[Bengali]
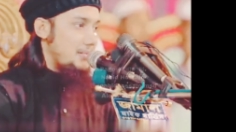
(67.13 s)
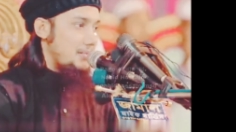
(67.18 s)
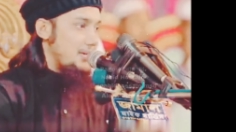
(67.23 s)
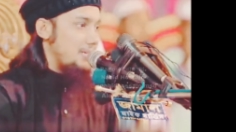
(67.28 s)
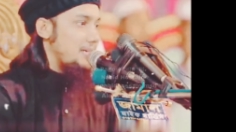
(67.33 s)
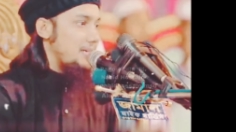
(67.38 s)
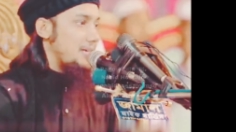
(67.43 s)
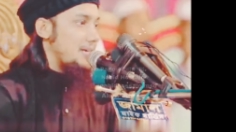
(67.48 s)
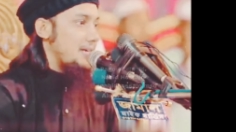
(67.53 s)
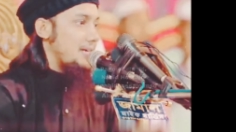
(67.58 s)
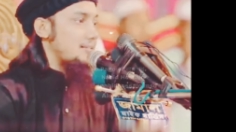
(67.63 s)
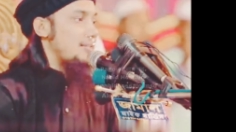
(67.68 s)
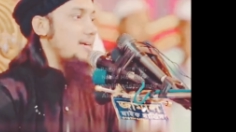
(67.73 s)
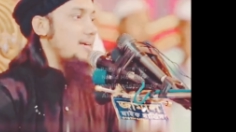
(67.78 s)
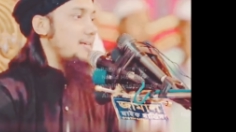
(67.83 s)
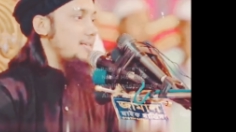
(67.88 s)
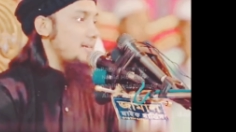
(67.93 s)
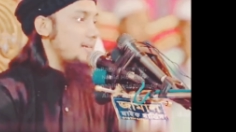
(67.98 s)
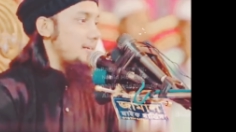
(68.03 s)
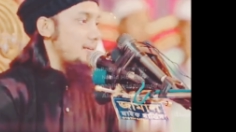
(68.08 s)
আমাদের
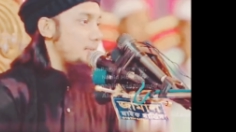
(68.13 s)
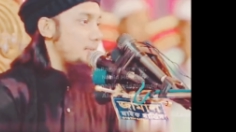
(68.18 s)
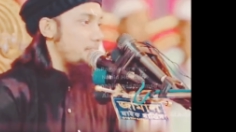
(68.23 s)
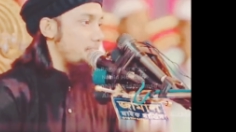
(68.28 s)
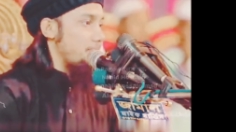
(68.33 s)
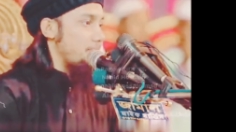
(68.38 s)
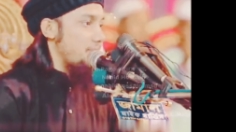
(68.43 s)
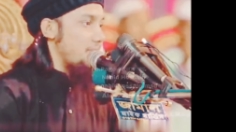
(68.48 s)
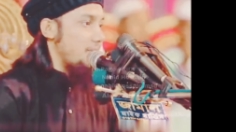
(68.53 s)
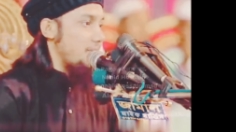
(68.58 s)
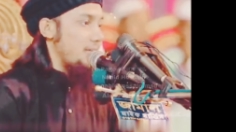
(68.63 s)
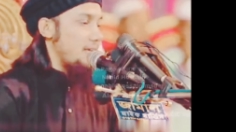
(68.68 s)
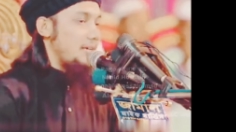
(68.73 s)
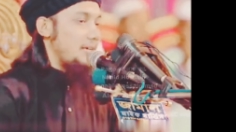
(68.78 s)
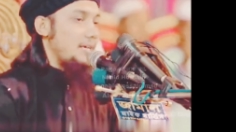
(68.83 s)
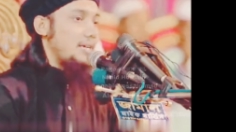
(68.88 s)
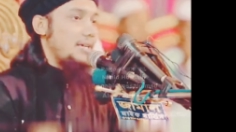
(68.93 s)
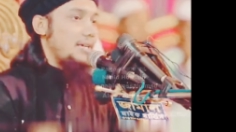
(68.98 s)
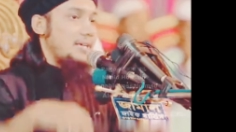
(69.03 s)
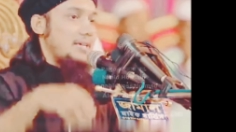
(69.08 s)
আফসা কাদের
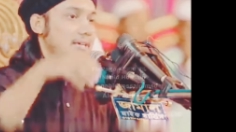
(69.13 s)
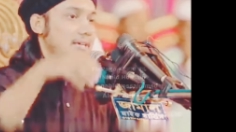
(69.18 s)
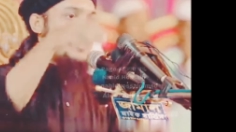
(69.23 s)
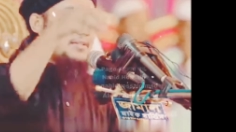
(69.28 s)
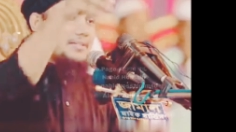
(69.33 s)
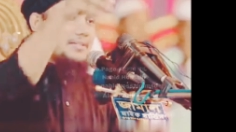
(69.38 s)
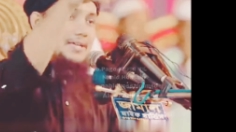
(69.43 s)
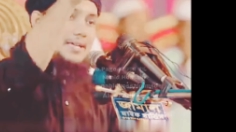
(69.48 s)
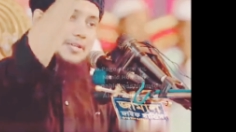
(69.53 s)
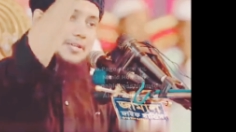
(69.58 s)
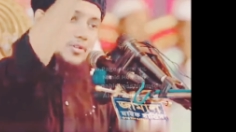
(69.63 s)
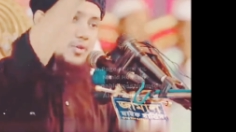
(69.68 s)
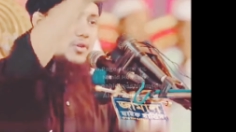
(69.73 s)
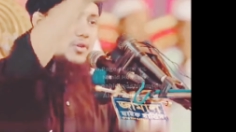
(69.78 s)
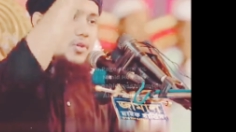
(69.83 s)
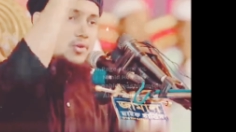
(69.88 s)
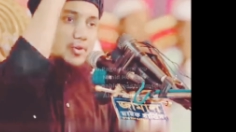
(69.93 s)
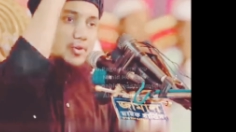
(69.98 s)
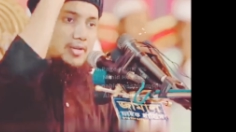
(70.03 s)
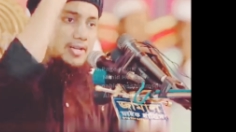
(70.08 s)
তারা
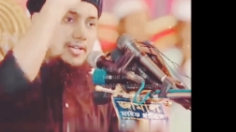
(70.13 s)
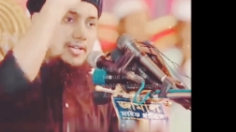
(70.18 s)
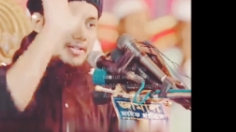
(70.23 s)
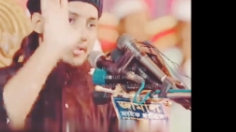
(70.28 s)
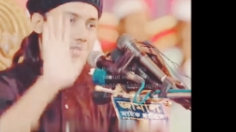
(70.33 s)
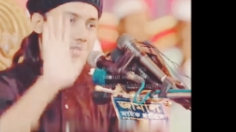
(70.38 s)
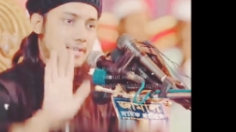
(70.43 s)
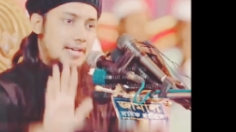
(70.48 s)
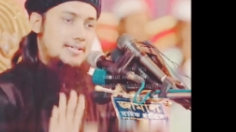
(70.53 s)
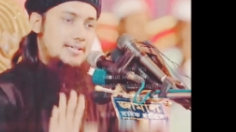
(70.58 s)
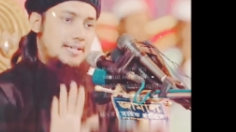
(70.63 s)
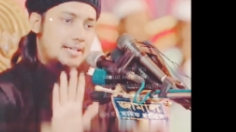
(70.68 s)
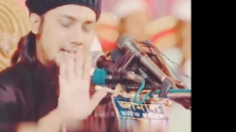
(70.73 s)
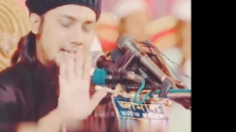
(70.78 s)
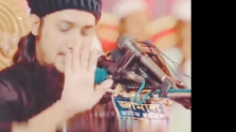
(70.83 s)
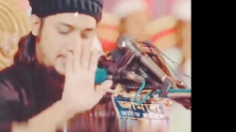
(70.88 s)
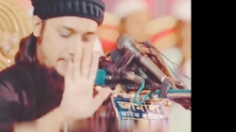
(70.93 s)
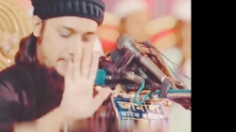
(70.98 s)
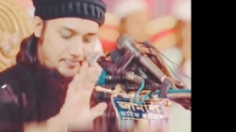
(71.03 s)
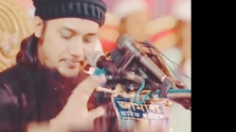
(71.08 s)
দখল করে নিয়েছে আচ্ছা
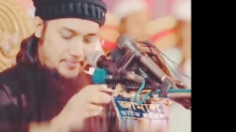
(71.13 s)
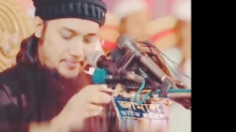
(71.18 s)
নেক